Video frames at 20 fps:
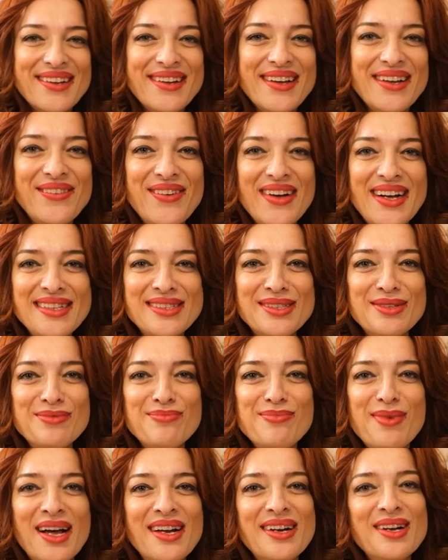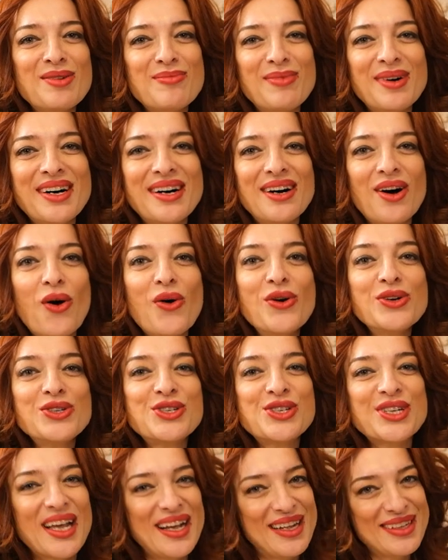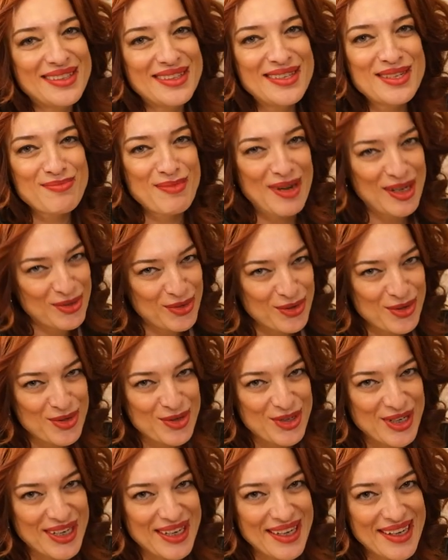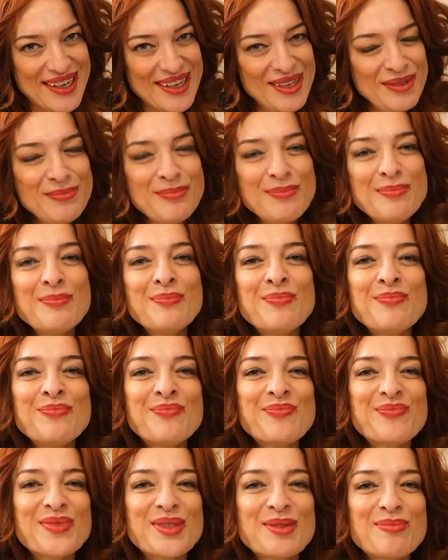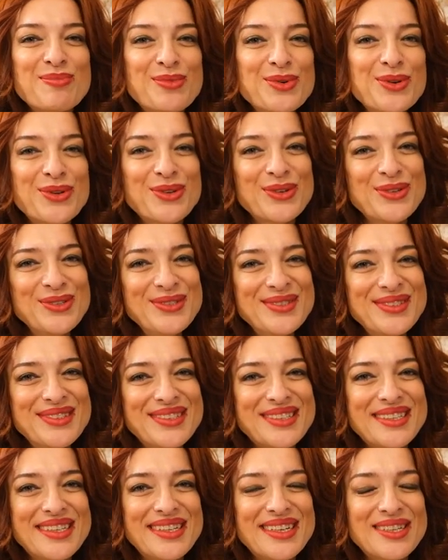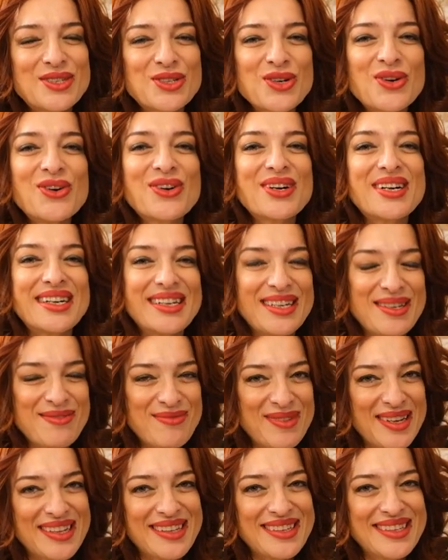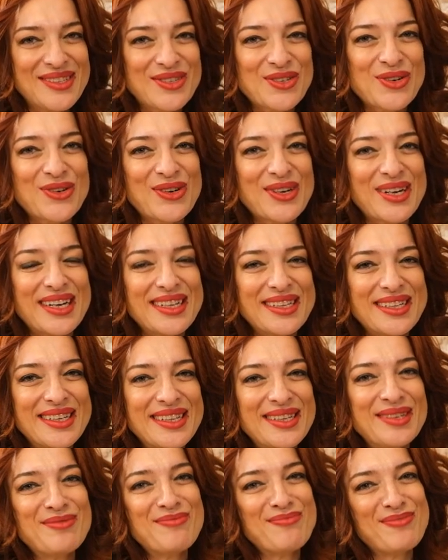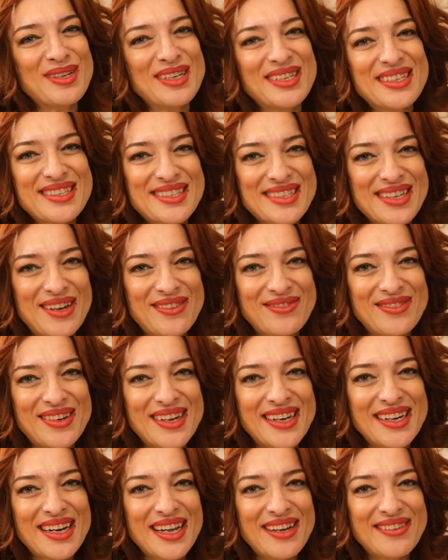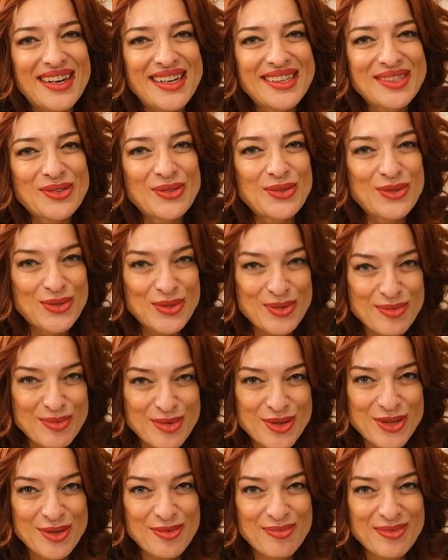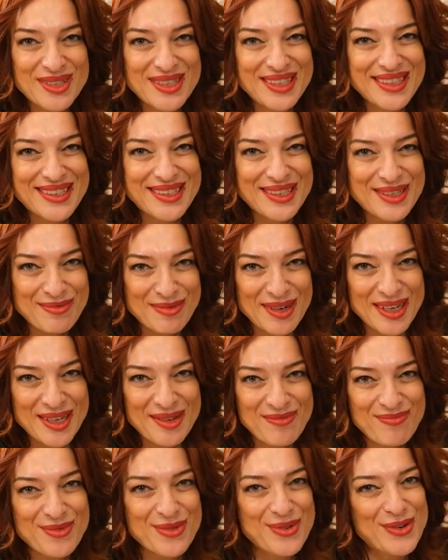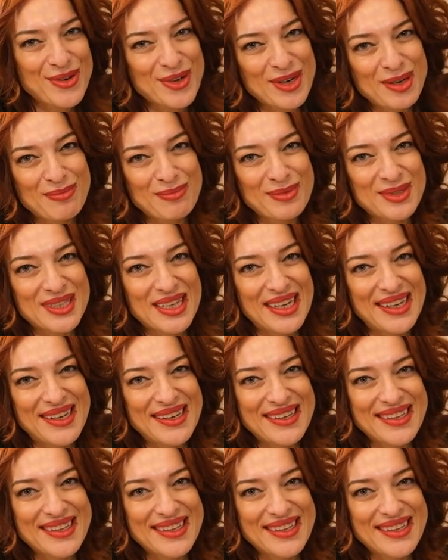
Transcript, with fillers: Efendim merhaba, hoş geldiniz Matruşka'ya. Bugün yine çok kıymetli, çok kadim bir insan var. Levent Üzümcü bizi kırmayıp programımıza